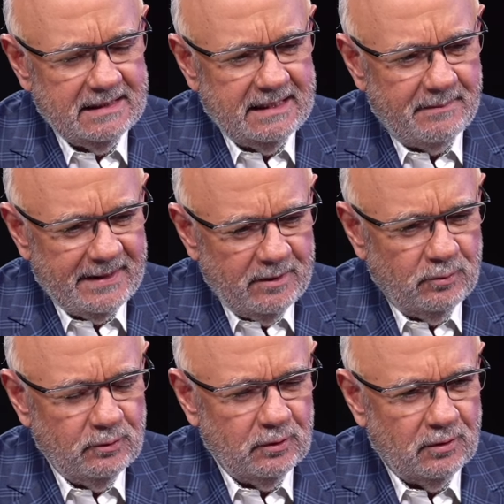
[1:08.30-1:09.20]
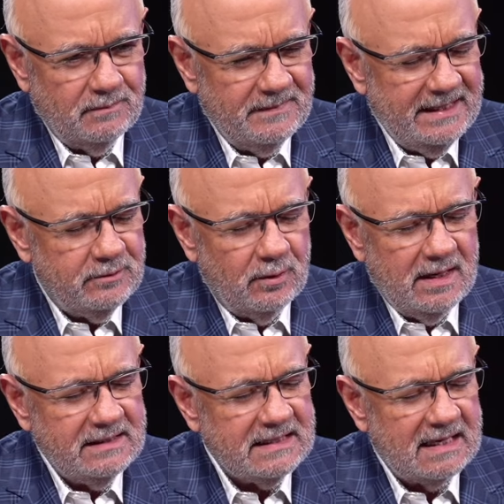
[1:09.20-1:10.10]
te pregunto, de
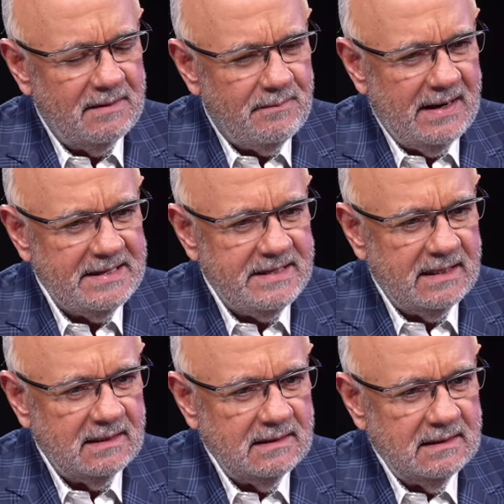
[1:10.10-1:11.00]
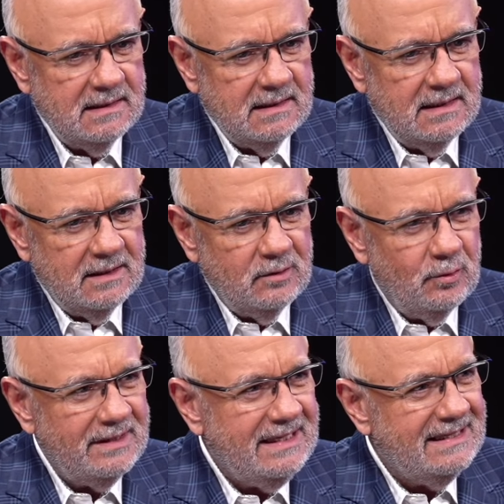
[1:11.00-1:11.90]
todas esas campañas,
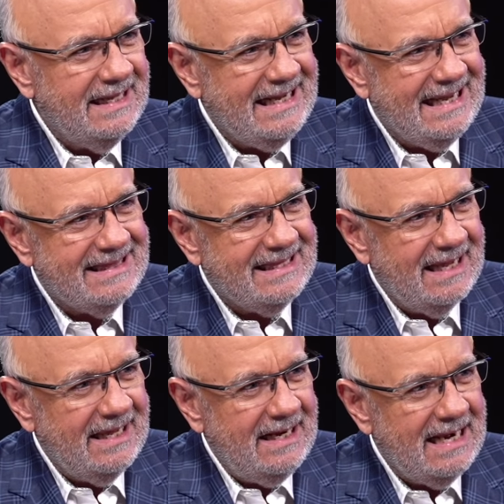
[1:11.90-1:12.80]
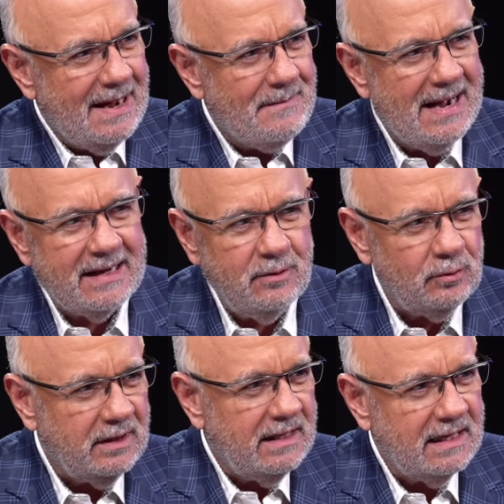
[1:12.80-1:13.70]
¿tú entiendes que esta es la más que
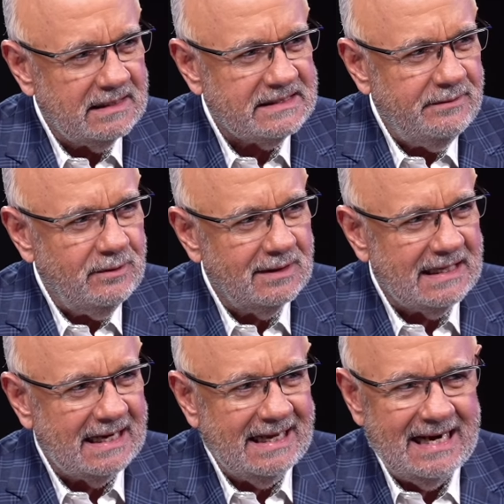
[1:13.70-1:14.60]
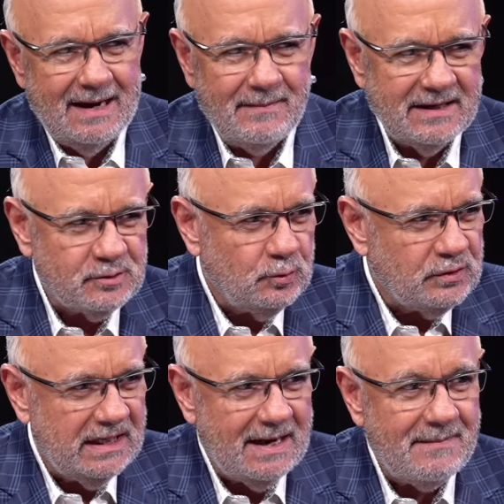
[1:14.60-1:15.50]
ustedes han recibido ataques, la más
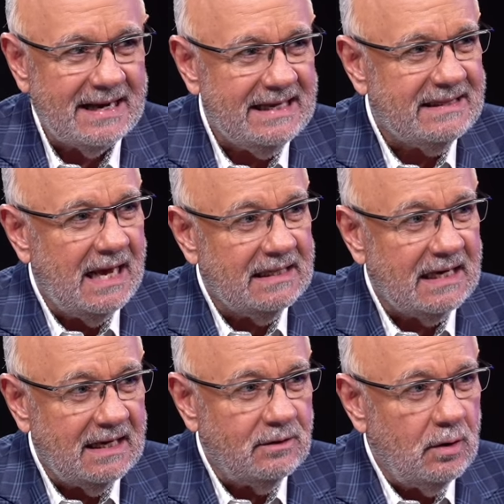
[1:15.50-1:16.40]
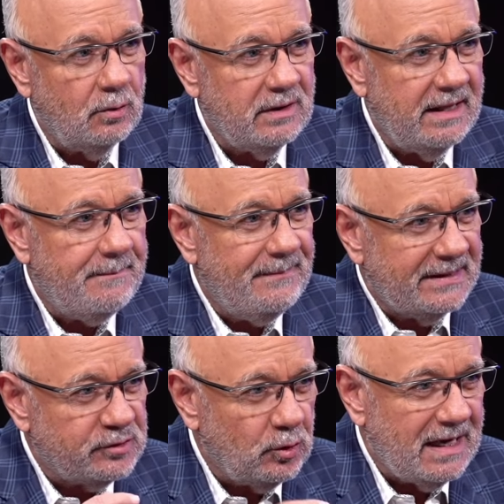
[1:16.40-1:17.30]
sucia, la más que están atacándolos a ustedes
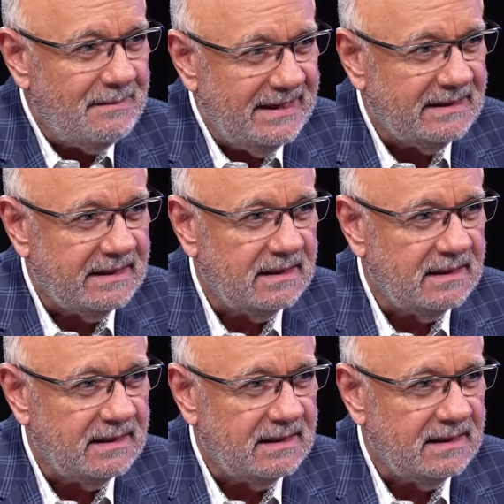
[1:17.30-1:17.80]
personalmente?